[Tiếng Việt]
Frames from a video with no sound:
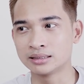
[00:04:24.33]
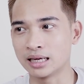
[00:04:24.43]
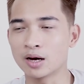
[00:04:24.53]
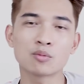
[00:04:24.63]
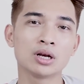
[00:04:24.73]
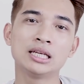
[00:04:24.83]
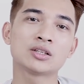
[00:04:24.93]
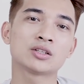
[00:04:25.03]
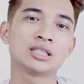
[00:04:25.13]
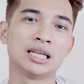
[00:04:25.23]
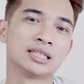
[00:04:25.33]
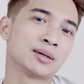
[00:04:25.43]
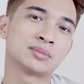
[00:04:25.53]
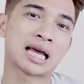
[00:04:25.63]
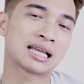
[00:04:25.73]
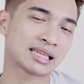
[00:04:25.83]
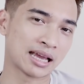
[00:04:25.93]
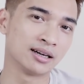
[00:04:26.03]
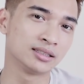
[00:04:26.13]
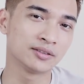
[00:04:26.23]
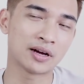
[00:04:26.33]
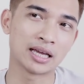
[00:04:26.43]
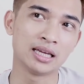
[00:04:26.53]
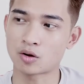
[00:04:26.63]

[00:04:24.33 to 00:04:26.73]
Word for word: thì không có lý do gì để tầm giá rẻ hơn như vậy